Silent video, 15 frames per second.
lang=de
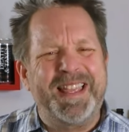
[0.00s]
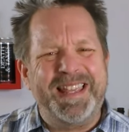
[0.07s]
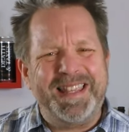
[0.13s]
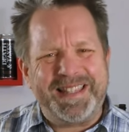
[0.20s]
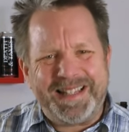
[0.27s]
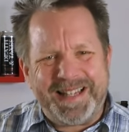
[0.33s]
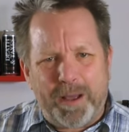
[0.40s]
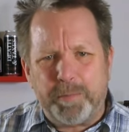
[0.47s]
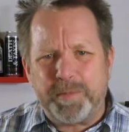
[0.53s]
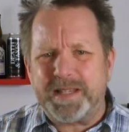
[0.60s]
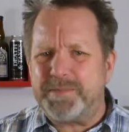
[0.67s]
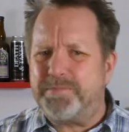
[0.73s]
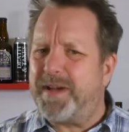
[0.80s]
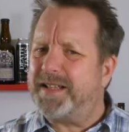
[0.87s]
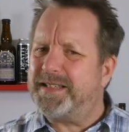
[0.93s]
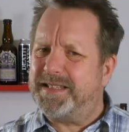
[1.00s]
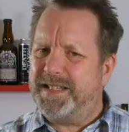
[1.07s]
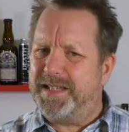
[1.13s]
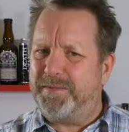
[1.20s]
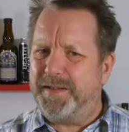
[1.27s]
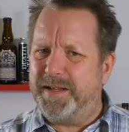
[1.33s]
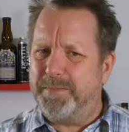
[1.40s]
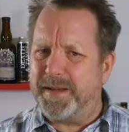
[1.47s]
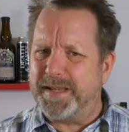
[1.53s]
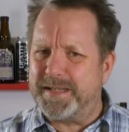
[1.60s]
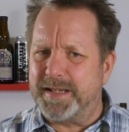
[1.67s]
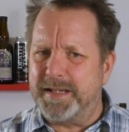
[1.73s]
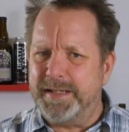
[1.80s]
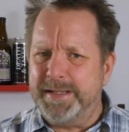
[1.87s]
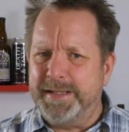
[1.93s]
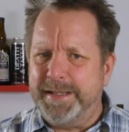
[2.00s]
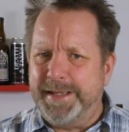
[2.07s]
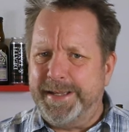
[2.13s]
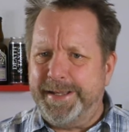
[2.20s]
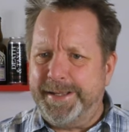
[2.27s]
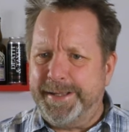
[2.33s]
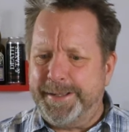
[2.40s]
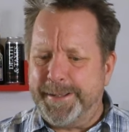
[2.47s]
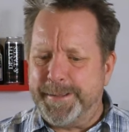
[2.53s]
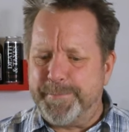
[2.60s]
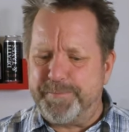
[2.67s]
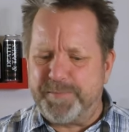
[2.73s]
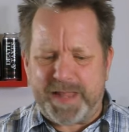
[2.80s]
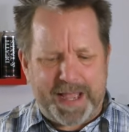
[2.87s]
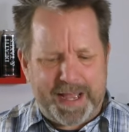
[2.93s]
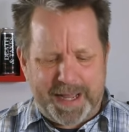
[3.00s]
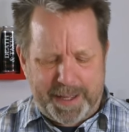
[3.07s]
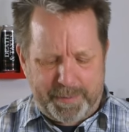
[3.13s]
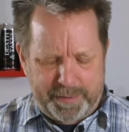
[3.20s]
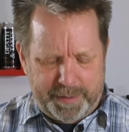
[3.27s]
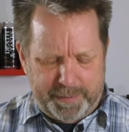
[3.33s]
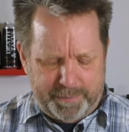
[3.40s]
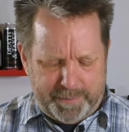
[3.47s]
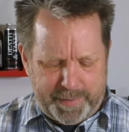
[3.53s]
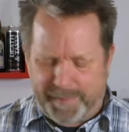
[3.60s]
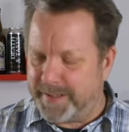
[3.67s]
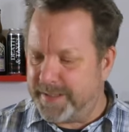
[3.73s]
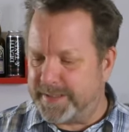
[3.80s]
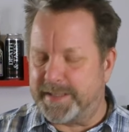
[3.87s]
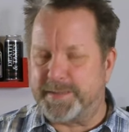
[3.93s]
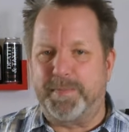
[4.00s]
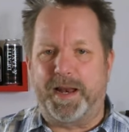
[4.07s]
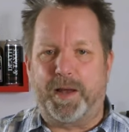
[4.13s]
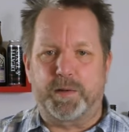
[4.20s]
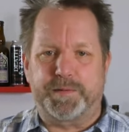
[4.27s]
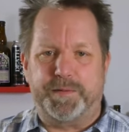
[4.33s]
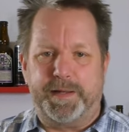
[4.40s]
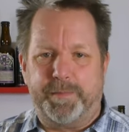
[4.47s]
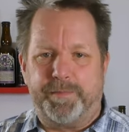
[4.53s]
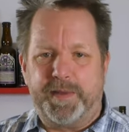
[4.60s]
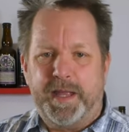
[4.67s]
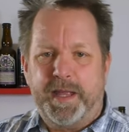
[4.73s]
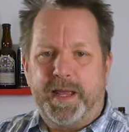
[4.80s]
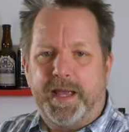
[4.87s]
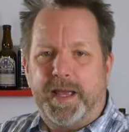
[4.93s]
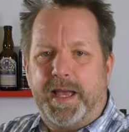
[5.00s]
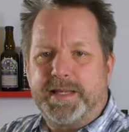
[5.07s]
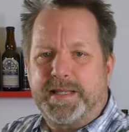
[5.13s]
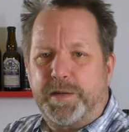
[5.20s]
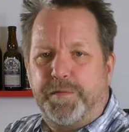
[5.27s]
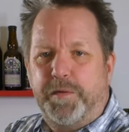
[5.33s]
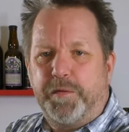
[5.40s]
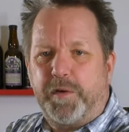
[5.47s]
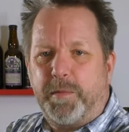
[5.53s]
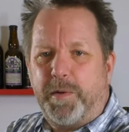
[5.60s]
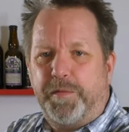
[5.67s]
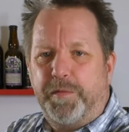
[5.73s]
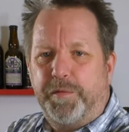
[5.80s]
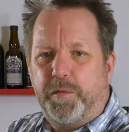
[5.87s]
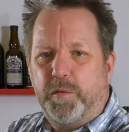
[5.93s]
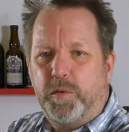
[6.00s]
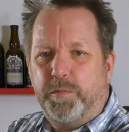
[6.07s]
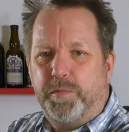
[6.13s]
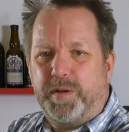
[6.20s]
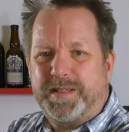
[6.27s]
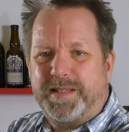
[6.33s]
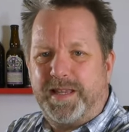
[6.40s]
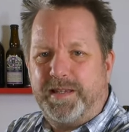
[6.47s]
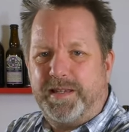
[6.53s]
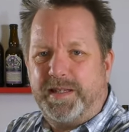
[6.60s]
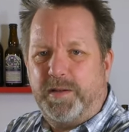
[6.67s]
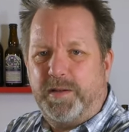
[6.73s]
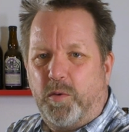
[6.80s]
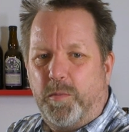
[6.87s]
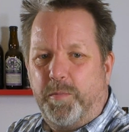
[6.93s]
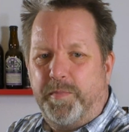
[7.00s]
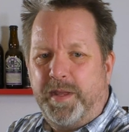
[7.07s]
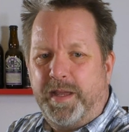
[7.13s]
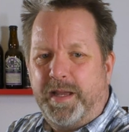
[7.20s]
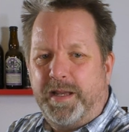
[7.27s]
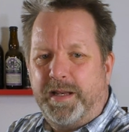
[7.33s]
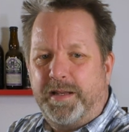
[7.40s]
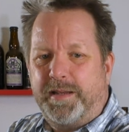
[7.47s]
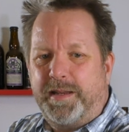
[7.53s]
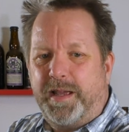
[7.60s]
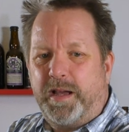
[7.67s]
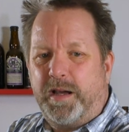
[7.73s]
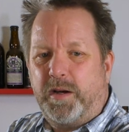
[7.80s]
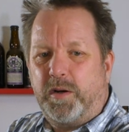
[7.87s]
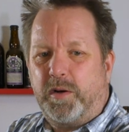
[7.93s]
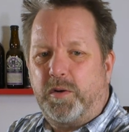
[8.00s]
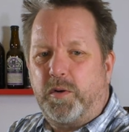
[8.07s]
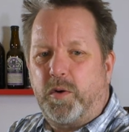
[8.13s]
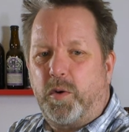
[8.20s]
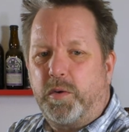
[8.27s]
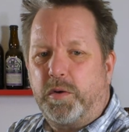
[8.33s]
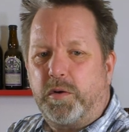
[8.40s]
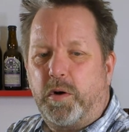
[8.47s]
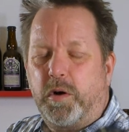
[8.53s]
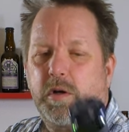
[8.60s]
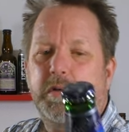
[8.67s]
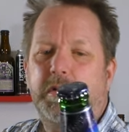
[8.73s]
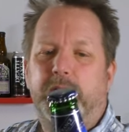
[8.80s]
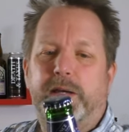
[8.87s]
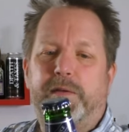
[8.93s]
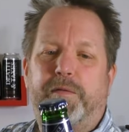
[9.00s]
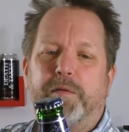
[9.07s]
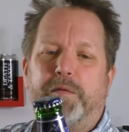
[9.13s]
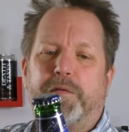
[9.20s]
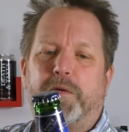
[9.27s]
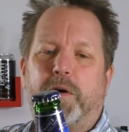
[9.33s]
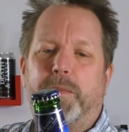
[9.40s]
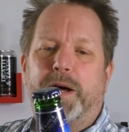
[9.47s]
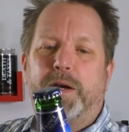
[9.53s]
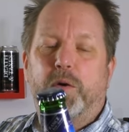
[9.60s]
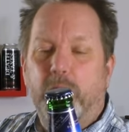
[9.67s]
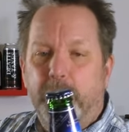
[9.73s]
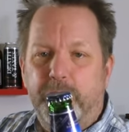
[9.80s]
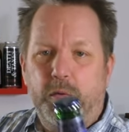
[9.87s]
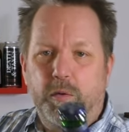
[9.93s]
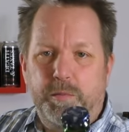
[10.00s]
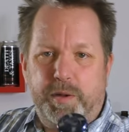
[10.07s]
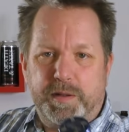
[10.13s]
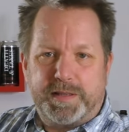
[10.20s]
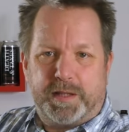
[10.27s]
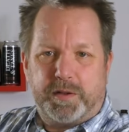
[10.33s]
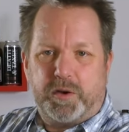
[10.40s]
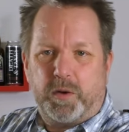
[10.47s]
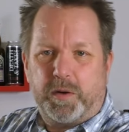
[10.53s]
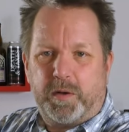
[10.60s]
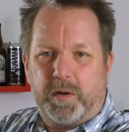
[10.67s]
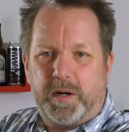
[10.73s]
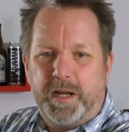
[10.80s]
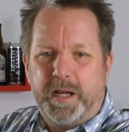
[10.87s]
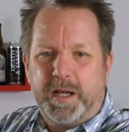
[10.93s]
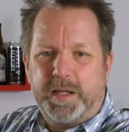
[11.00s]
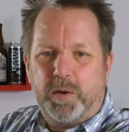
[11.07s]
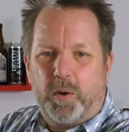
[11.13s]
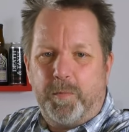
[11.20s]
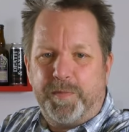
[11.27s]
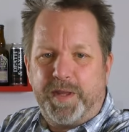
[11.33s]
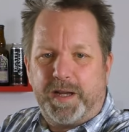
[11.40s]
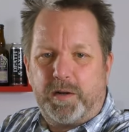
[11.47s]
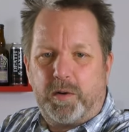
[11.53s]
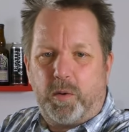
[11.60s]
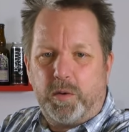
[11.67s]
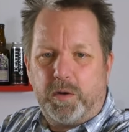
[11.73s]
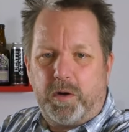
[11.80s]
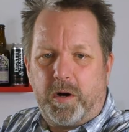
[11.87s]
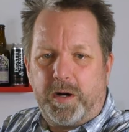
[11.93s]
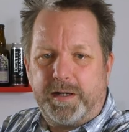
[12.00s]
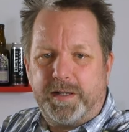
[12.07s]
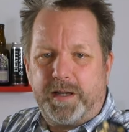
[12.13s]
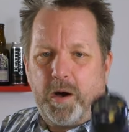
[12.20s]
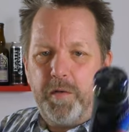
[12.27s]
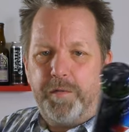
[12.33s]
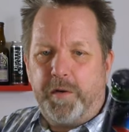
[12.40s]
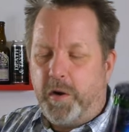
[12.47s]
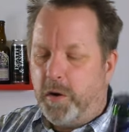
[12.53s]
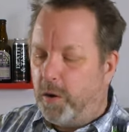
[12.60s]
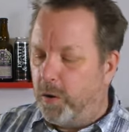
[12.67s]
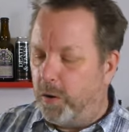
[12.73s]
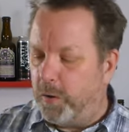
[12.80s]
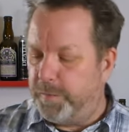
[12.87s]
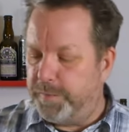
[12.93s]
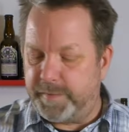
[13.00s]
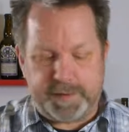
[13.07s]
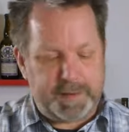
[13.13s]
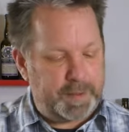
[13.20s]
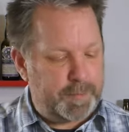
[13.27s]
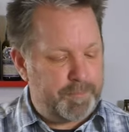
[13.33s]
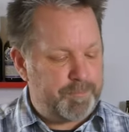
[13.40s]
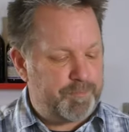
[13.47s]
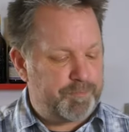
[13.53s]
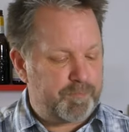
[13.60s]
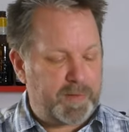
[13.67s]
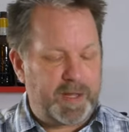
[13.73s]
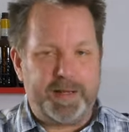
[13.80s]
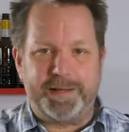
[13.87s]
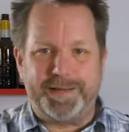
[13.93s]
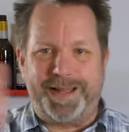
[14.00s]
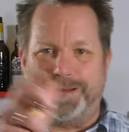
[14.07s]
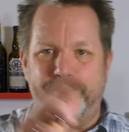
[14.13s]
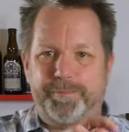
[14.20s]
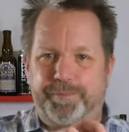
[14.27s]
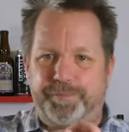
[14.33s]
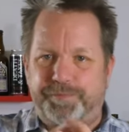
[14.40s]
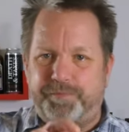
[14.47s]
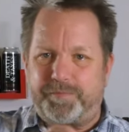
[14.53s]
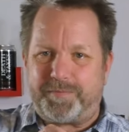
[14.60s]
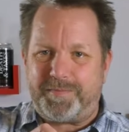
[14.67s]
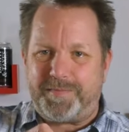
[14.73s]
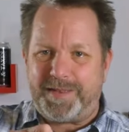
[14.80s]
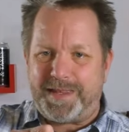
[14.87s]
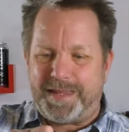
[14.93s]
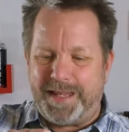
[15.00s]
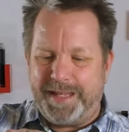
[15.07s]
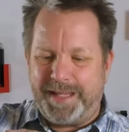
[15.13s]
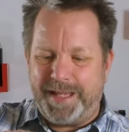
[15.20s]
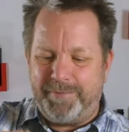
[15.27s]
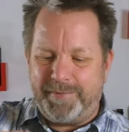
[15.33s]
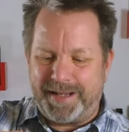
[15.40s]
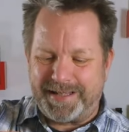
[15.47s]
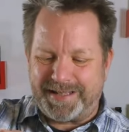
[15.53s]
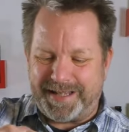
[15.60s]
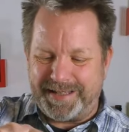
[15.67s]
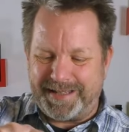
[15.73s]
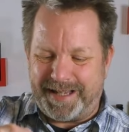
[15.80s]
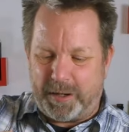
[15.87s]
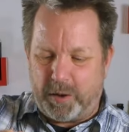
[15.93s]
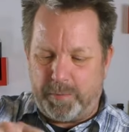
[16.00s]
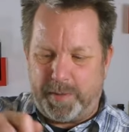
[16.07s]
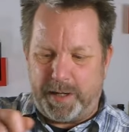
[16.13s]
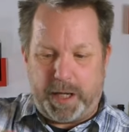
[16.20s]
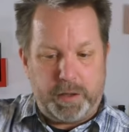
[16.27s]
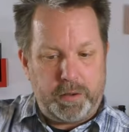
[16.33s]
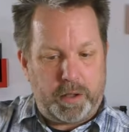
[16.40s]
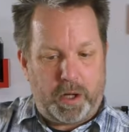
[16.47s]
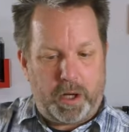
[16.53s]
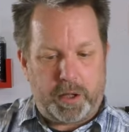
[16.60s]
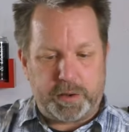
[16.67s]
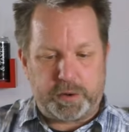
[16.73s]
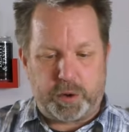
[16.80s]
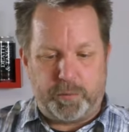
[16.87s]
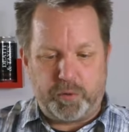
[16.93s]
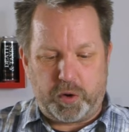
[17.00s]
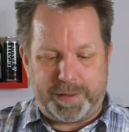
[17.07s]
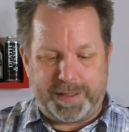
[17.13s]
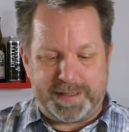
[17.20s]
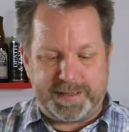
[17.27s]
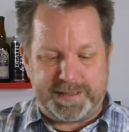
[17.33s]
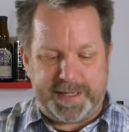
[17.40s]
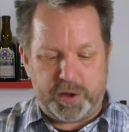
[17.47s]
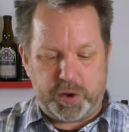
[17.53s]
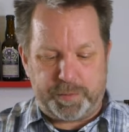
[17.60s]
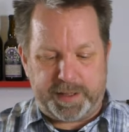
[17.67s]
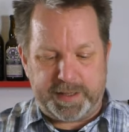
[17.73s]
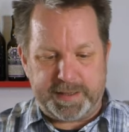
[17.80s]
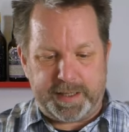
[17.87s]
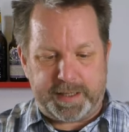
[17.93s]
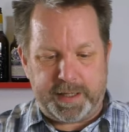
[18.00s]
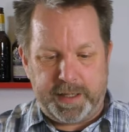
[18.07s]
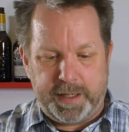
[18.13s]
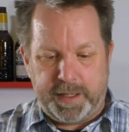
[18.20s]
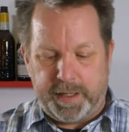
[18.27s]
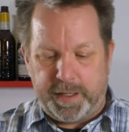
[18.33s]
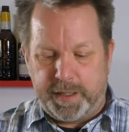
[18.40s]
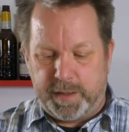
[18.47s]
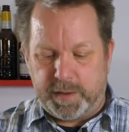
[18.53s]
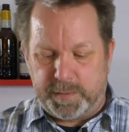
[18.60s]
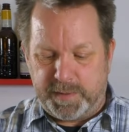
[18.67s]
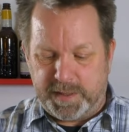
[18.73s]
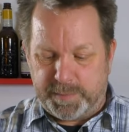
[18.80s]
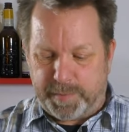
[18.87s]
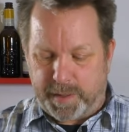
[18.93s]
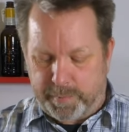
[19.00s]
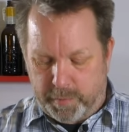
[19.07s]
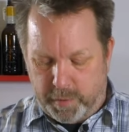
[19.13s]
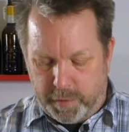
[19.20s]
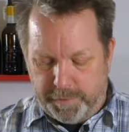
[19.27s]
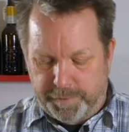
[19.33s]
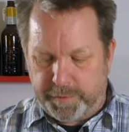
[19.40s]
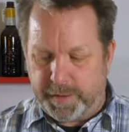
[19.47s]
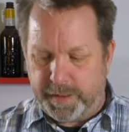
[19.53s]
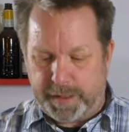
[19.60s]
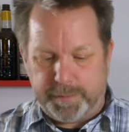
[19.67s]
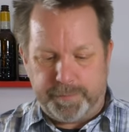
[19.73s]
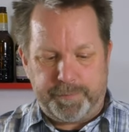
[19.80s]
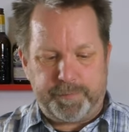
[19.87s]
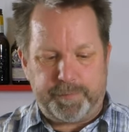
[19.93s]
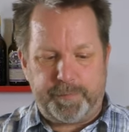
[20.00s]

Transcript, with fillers: Ich glaube, das macht es nicht viel besser, ähm, aber wir werden es jetzt mal rausfinden. Es hat 5,5 Volumenprozent oben der Kronkorken, nee, 5,0 Volumenprozent, Entschuldigung. Hier oben der Kronkorken drauf und ähm, dann gehen wir das Ganze auch mal an. Ah, oh, es kommt schon sehr spritzig, zumindest beim Öffnen an.